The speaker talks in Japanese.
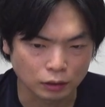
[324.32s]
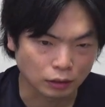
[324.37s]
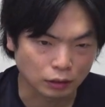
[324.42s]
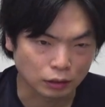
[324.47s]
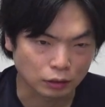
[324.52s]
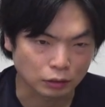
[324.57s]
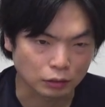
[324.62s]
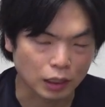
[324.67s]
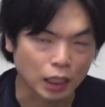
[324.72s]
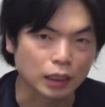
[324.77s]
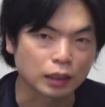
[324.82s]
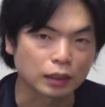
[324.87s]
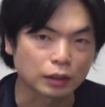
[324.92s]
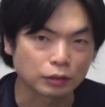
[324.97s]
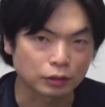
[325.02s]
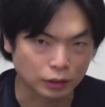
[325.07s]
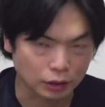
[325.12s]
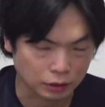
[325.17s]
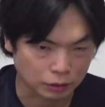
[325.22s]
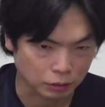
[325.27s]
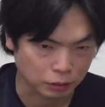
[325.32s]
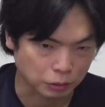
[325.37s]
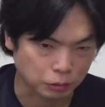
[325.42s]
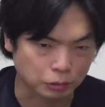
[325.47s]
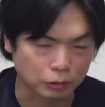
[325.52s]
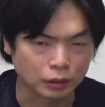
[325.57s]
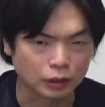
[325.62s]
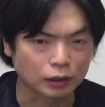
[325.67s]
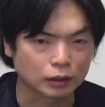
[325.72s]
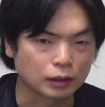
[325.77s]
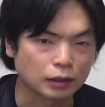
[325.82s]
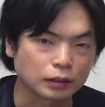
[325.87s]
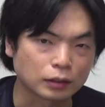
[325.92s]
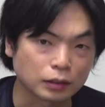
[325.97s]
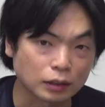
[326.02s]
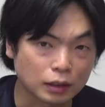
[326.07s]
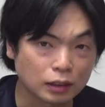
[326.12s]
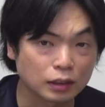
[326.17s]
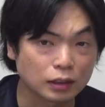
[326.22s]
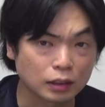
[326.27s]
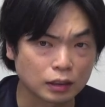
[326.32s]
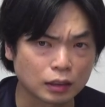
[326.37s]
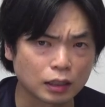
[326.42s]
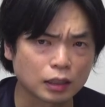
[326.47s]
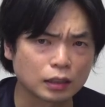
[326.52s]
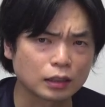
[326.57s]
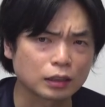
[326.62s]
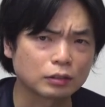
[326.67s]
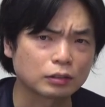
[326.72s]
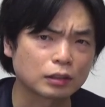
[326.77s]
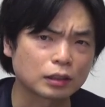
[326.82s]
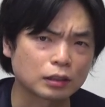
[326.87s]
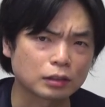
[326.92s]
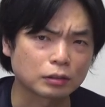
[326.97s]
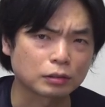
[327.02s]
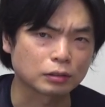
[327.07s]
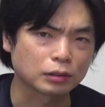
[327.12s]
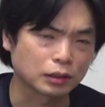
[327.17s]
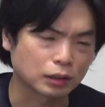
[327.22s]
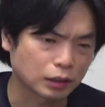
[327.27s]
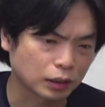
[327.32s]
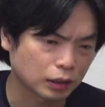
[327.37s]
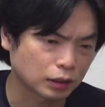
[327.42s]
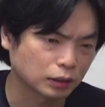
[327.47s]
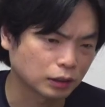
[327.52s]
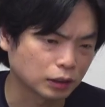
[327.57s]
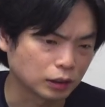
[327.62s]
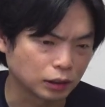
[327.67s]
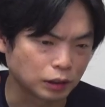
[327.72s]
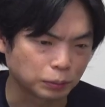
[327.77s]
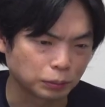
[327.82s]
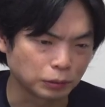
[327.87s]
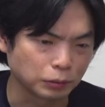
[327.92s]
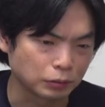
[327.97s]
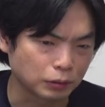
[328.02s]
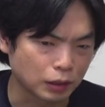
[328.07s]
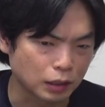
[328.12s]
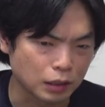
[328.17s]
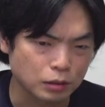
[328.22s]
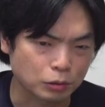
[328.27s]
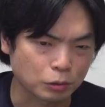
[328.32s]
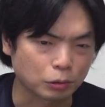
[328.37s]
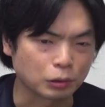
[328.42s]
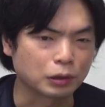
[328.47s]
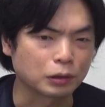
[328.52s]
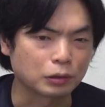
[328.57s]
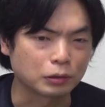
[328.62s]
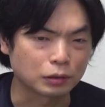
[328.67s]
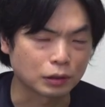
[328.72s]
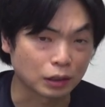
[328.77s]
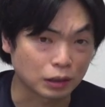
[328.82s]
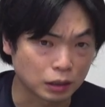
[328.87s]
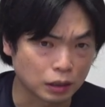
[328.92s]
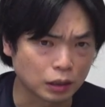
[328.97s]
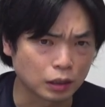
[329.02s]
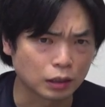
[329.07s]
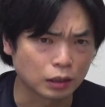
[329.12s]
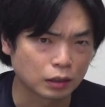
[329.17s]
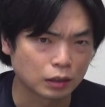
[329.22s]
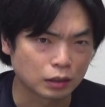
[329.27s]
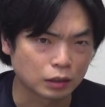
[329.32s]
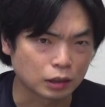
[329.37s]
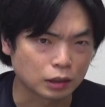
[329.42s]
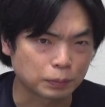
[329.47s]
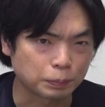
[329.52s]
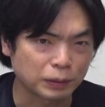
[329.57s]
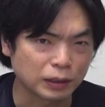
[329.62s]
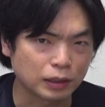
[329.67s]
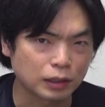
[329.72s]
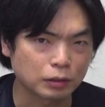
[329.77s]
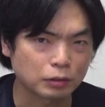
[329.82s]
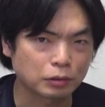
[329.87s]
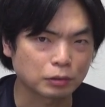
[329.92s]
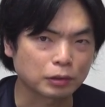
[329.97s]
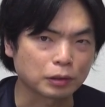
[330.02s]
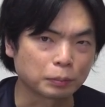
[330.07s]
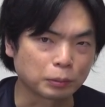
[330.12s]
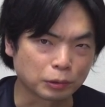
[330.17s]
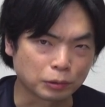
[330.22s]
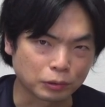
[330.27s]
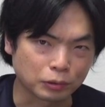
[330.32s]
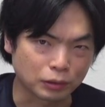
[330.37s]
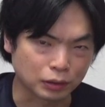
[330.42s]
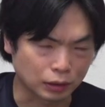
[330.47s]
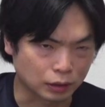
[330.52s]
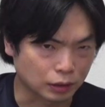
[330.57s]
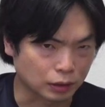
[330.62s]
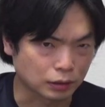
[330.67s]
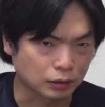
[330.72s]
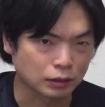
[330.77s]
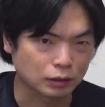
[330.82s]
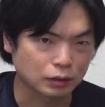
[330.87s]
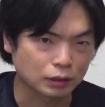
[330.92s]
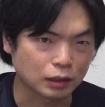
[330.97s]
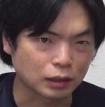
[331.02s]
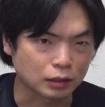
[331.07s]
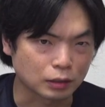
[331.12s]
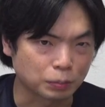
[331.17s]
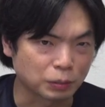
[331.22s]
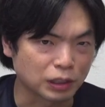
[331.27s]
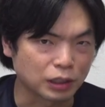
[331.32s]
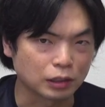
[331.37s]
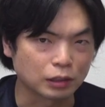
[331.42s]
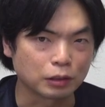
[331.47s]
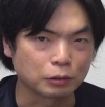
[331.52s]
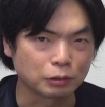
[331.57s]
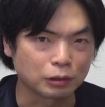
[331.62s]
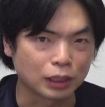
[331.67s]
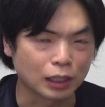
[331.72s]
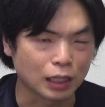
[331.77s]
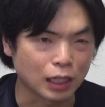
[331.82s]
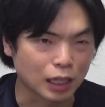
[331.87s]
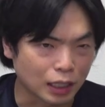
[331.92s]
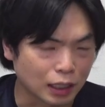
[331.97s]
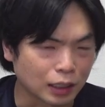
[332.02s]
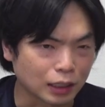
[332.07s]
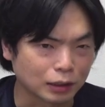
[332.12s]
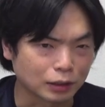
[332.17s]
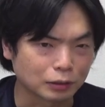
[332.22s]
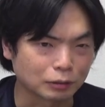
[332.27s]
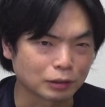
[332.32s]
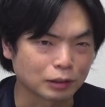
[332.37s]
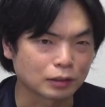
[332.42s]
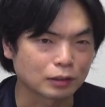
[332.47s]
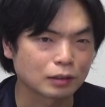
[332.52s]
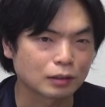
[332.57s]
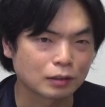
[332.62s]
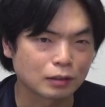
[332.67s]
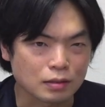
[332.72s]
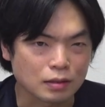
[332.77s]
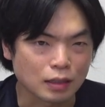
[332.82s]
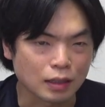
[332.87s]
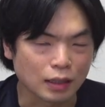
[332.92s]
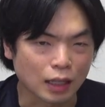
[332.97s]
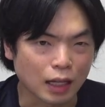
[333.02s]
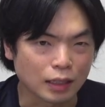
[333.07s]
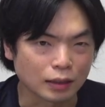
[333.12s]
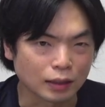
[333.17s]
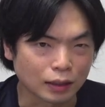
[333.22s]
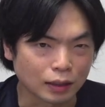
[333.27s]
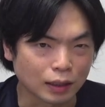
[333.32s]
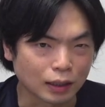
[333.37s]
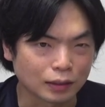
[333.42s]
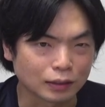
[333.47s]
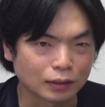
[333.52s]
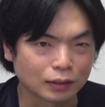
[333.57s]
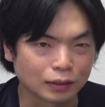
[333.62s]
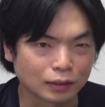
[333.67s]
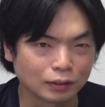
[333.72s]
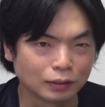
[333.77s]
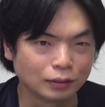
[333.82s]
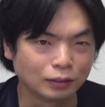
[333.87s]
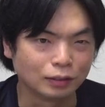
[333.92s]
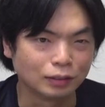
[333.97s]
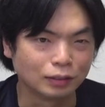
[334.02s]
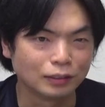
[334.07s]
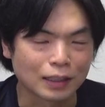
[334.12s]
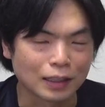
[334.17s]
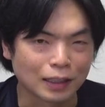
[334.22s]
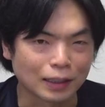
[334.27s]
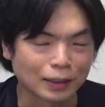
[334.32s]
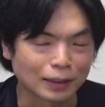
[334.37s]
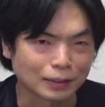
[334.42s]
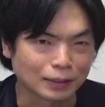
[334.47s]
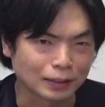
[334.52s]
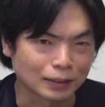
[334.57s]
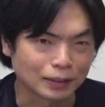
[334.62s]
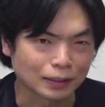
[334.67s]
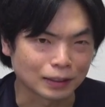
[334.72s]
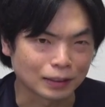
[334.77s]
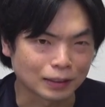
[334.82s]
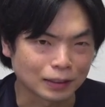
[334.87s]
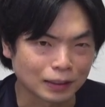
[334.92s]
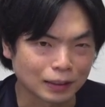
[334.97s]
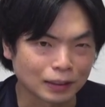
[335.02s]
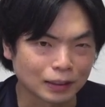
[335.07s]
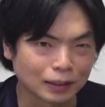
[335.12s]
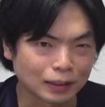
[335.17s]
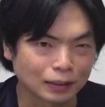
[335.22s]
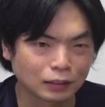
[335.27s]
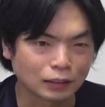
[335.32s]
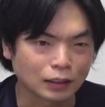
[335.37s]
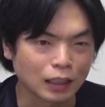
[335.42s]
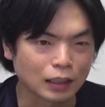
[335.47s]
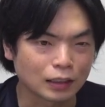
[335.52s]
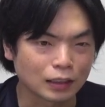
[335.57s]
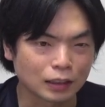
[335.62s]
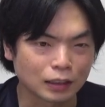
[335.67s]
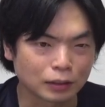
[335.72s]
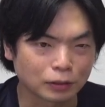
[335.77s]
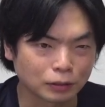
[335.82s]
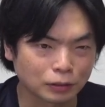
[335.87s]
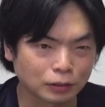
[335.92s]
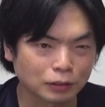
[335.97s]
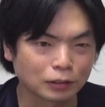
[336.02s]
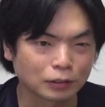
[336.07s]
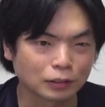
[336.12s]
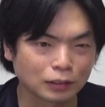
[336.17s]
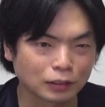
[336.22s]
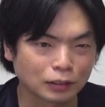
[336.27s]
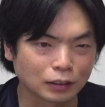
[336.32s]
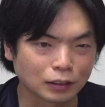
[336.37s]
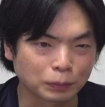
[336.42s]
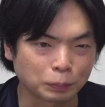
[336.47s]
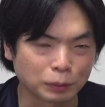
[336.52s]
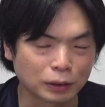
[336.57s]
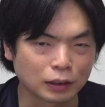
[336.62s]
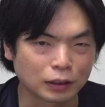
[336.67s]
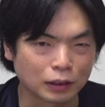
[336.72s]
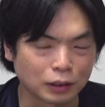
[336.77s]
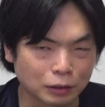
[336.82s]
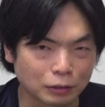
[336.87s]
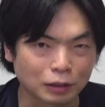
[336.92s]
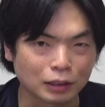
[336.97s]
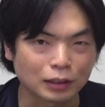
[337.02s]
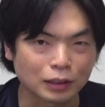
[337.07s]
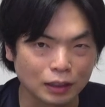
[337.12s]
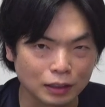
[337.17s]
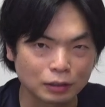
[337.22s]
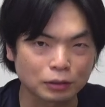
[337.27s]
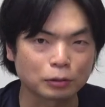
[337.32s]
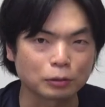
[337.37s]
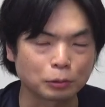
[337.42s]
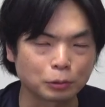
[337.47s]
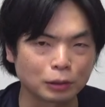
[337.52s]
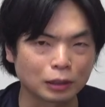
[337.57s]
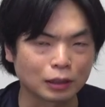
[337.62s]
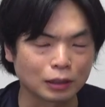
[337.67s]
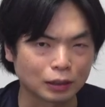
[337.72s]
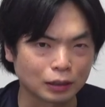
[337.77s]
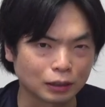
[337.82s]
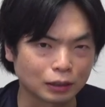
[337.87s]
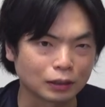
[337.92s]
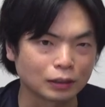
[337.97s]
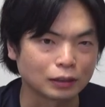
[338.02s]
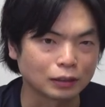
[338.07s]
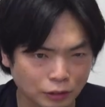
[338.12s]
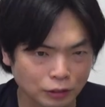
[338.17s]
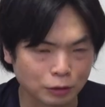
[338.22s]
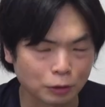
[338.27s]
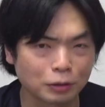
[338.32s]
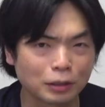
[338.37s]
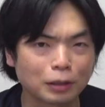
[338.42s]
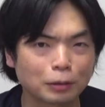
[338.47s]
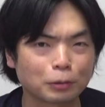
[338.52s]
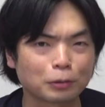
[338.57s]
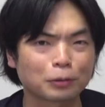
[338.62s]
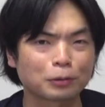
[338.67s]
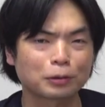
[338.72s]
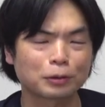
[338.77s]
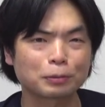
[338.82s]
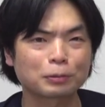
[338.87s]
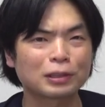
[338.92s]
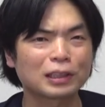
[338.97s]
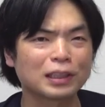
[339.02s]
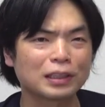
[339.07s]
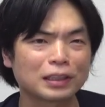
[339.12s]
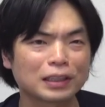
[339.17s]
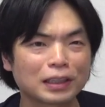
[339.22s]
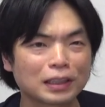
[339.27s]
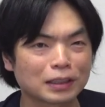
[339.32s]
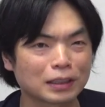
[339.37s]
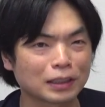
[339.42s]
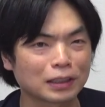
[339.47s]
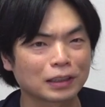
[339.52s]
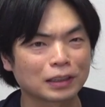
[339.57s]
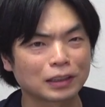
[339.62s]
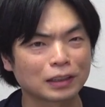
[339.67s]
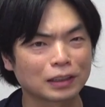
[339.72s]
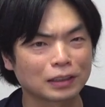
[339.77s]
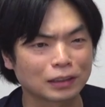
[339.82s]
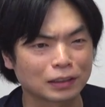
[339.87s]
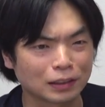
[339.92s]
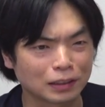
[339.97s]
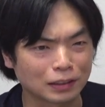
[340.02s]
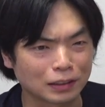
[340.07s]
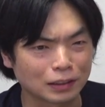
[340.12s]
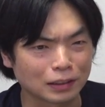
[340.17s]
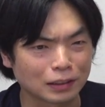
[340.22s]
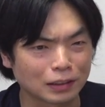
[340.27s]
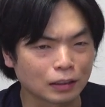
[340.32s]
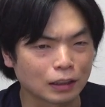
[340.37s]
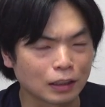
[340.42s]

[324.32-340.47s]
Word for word: あのライティングテストが行われてるんですねでライティングテストの時間に自分はトイック受けてでスピーキングの時に戻ってきたそしたらスピーキングが受けられないって言われたでなんでだっていう話になってライティングとスピーキングはセットで受けなきゃいけないそんなのどこにも書いてないじゃないかって言って